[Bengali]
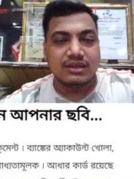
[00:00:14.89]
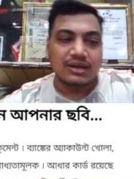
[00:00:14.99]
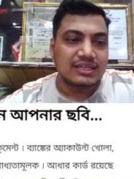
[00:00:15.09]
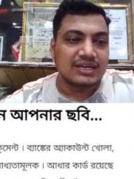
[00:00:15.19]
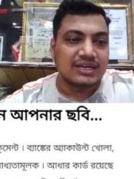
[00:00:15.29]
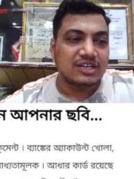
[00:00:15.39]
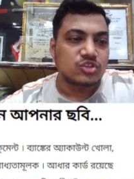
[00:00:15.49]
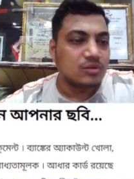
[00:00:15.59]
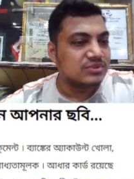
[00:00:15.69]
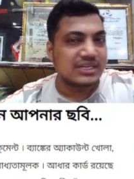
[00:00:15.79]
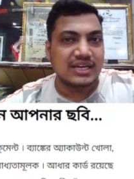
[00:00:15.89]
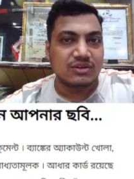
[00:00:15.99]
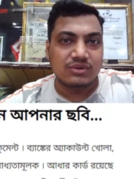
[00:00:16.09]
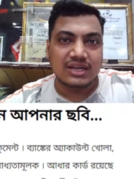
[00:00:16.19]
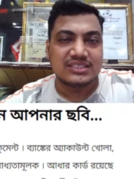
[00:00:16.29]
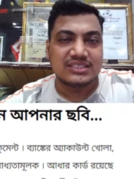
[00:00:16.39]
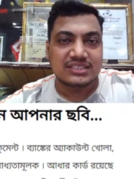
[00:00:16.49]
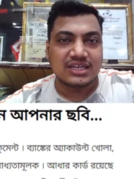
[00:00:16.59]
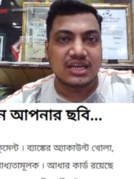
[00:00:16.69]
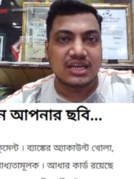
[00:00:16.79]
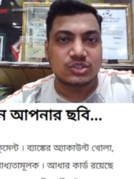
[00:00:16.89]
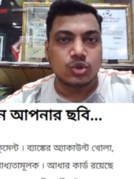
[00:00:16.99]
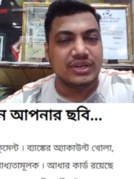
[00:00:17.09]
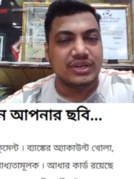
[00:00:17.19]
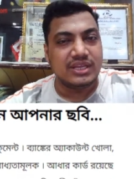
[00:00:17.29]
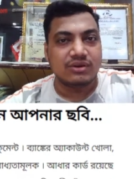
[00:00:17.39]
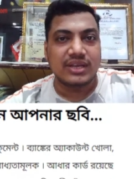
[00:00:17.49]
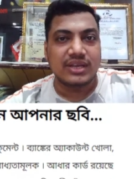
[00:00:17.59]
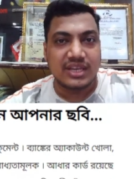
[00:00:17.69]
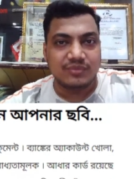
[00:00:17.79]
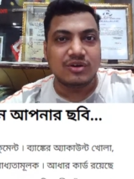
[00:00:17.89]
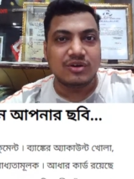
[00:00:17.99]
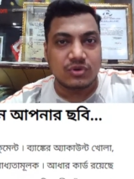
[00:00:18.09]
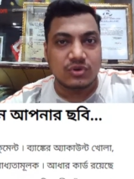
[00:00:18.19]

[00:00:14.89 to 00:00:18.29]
আধার কার্ড সব জায়গায় এখন লাগছে তা ছবি নিয়ে অনেকেরই বিলম্ব